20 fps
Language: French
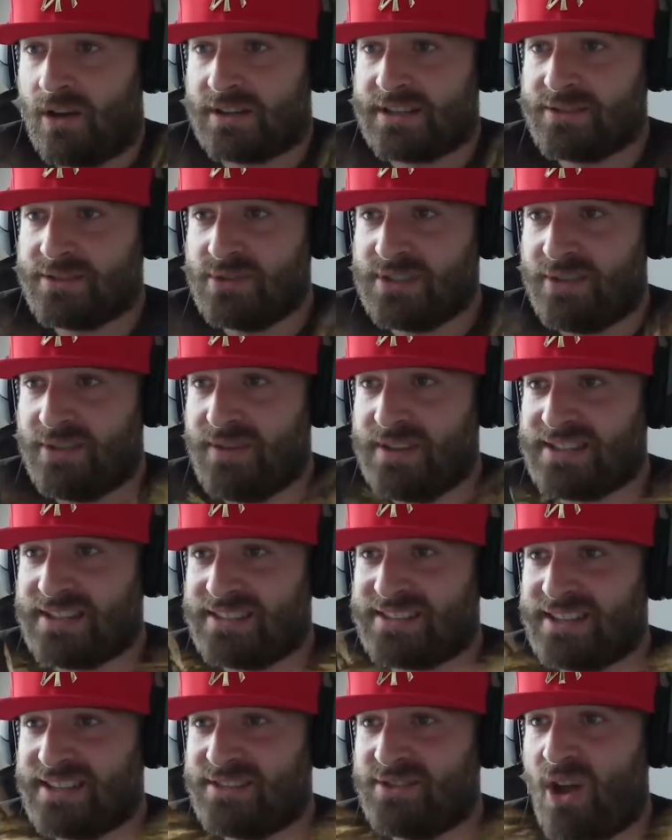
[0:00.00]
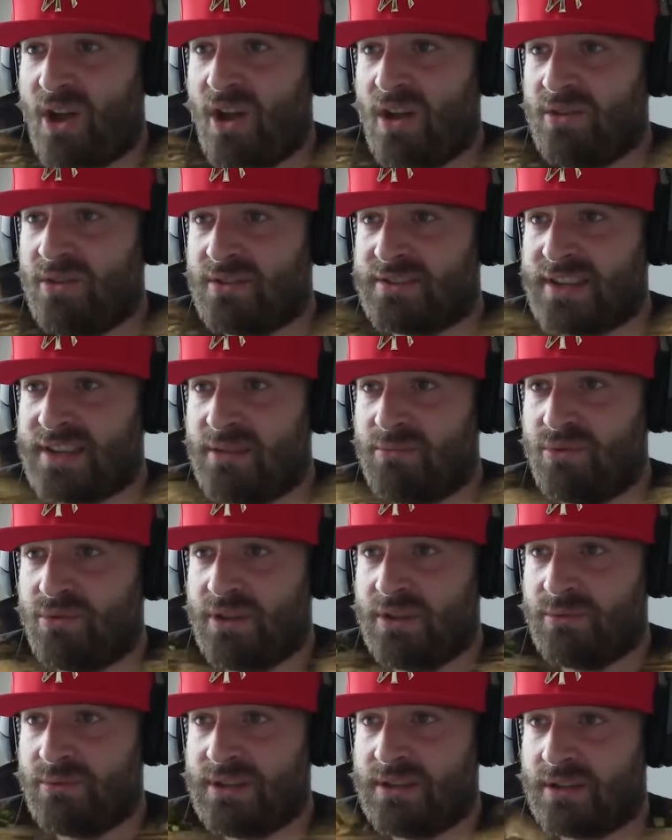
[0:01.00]
oh, qu'est-ce que ça fait, ça Ça stun Ça
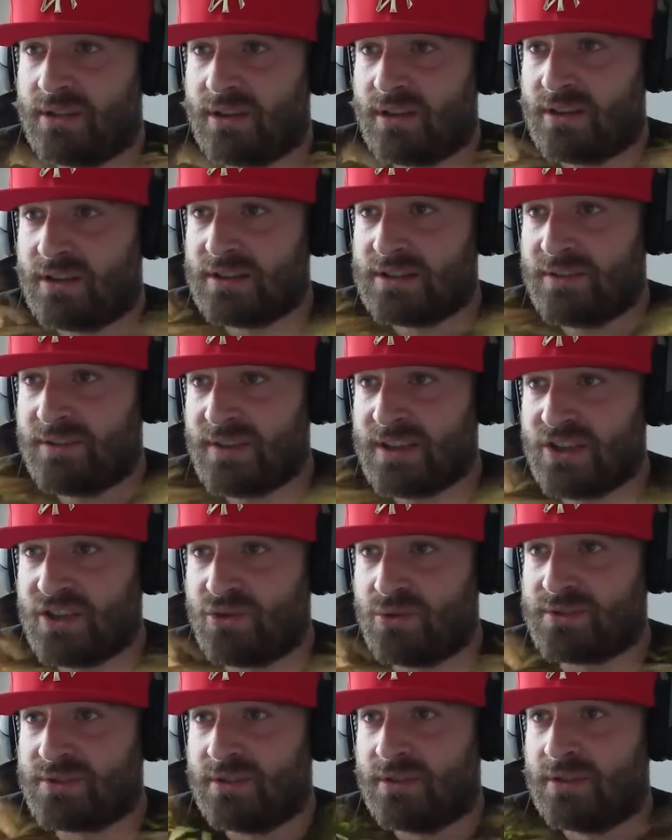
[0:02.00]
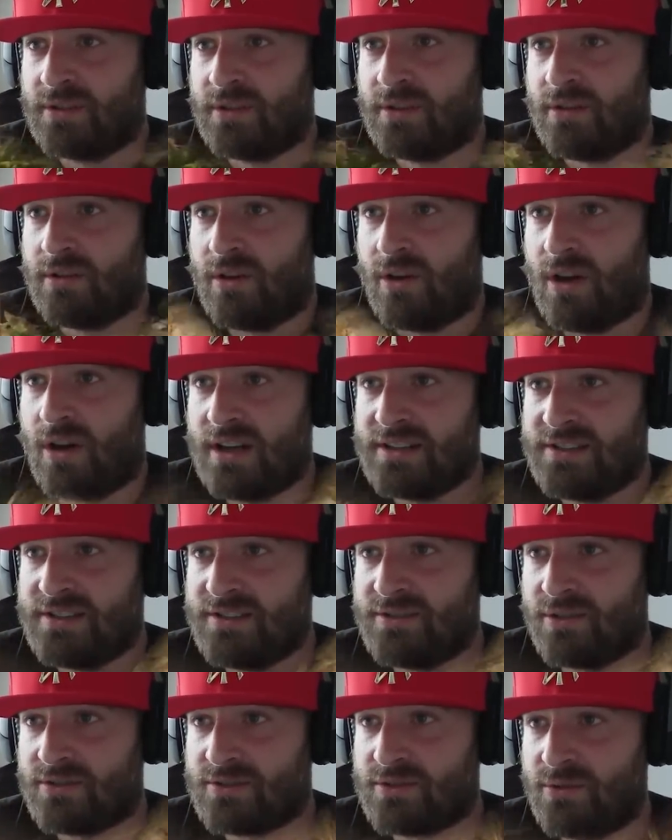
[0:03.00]
éblouit Oui, ça fait quelque chose. Oh,
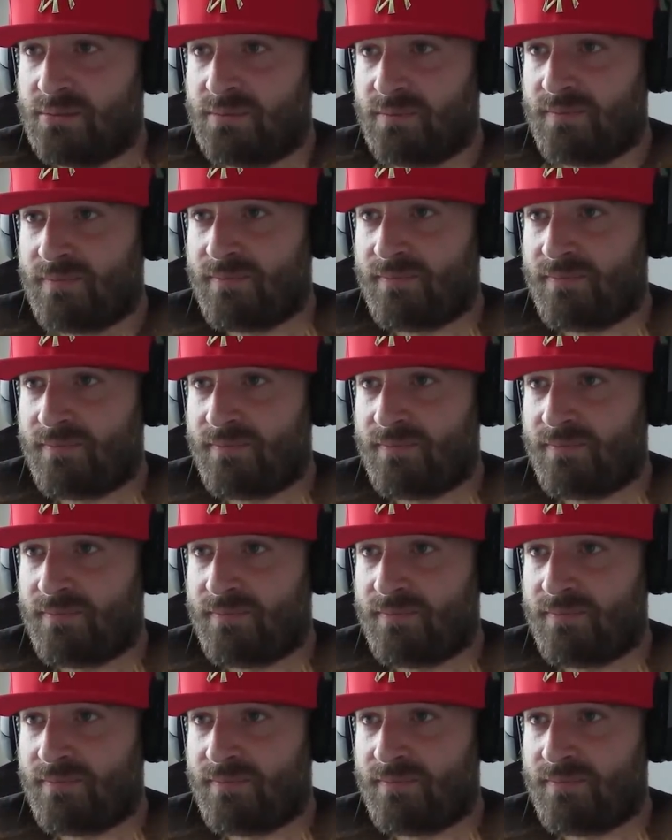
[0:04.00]
assistance de...